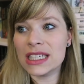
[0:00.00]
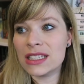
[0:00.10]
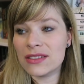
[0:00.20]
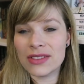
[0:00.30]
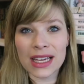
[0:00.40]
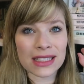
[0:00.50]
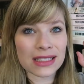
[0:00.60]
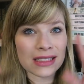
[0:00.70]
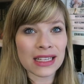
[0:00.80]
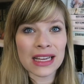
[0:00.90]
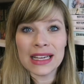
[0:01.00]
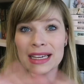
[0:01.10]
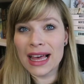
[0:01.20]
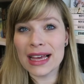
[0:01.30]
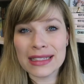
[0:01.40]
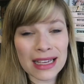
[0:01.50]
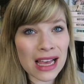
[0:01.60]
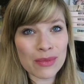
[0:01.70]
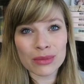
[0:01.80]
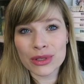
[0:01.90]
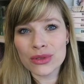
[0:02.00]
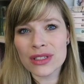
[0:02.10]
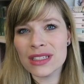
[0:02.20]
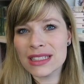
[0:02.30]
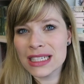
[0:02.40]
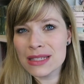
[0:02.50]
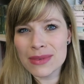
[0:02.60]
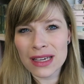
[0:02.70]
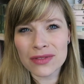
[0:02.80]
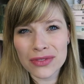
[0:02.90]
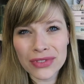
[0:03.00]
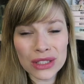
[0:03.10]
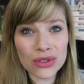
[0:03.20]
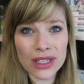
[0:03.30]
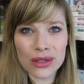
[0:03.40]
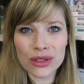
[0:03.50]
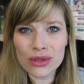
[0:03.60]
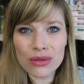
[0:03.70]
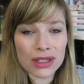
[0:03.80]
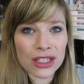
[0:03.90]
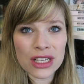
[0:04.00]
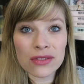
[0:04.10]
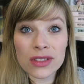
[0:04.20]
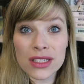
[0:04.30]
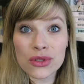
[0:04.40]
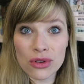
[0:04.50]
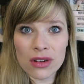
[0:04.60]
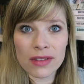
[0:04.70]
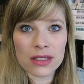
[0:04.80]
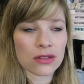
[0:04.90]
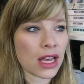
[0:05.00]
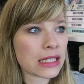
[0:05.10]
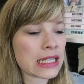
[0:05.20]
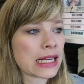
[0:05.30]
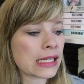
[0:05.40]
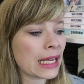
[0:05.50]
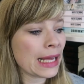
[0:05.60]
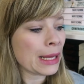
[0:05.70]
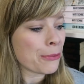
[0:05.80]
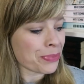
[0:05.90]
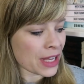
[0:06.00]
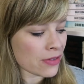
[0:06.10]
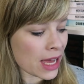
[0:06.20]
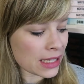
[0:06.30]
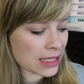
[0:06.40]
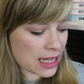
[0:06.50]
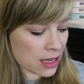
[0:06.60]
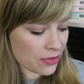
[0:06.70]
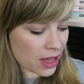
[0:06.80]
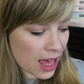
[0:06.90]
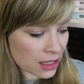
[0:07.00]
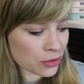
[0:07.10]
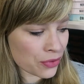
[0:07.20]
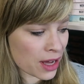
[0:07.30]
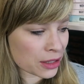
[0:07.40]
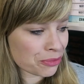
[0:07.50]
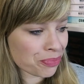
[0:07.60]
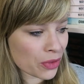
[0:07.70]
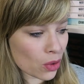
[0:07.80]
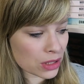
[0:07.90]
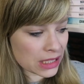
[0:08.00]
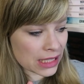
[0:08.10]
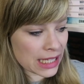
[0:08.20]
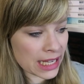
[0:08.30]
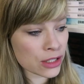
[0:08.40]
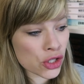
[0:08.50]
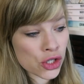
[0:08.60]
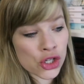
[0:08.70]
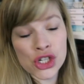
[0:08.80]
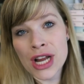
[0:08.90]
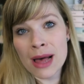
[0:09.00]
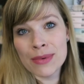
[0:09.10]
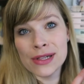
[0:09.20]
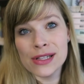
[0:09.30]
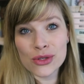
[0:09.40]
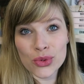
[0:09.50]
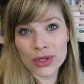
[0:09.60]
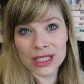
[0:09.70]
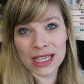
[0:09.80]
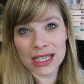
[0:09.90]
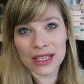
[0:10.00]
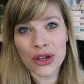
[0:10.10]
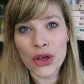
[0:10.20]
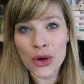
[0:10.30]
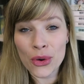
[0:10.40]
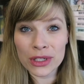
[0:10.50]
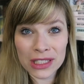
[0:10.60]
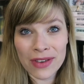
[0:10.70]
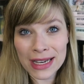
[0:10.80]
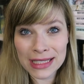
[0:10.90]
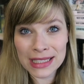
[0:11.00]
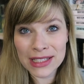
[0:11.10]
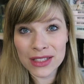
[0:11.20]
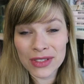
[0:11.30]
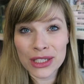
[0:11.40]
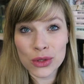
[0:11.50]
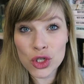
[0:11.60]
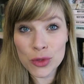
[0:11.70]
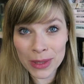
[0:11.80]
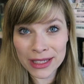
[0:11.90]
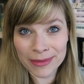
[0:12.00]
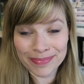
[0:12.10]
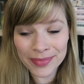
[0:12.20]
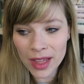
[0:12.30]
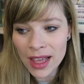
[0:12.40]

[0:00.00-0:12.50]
Ich werde keinen Timer benutzen. Das setzt mich einfach viel zu sehr unter Druck und dann schaffe ich es nicht, irgendwas zu erzählen. Ich werde jetzt einfach anfangen und hier jeden Stapel durchgehen und ich werde dieses Video splitten.